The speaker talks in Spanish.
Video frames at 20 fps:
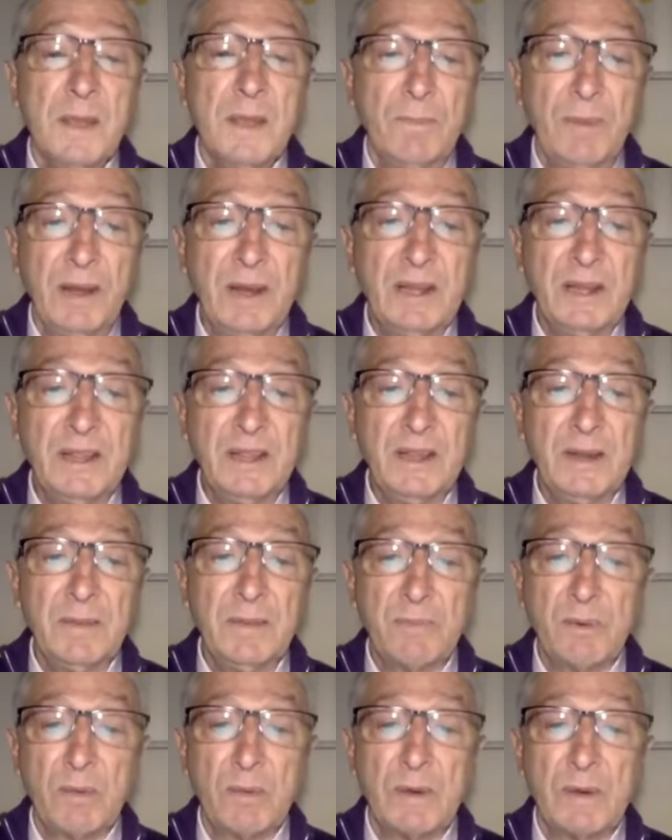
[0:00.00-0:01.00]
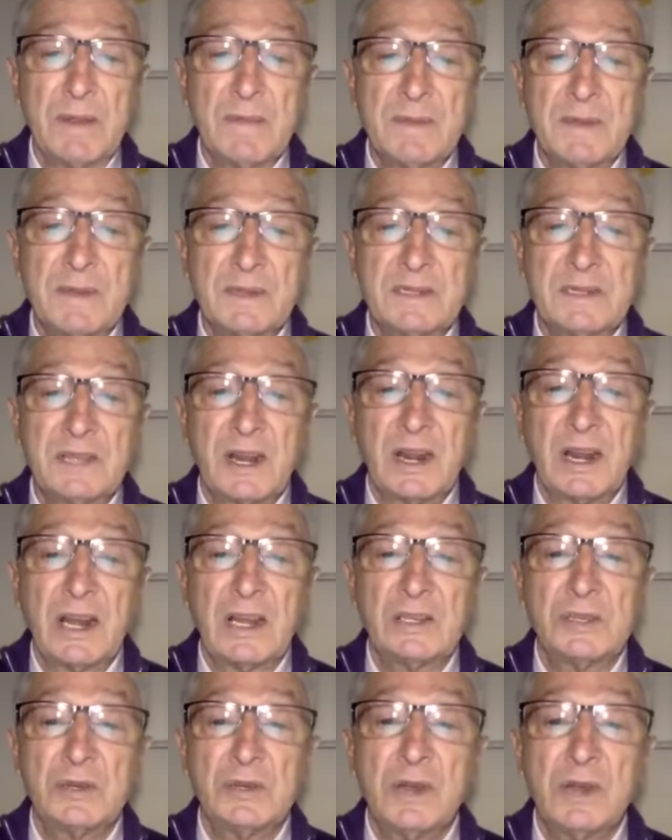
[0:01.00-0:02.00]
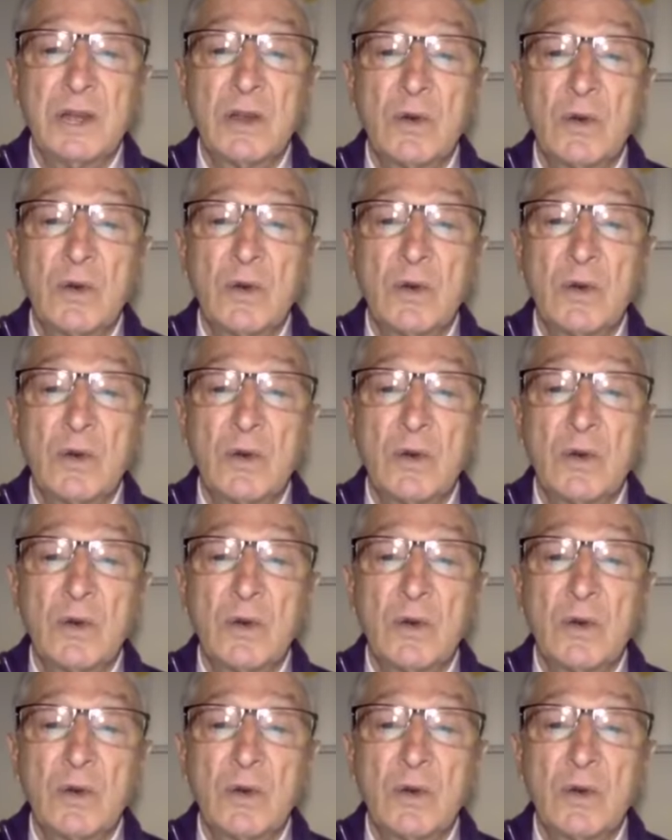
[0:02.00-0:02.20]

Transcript: Parte del problema se relaciona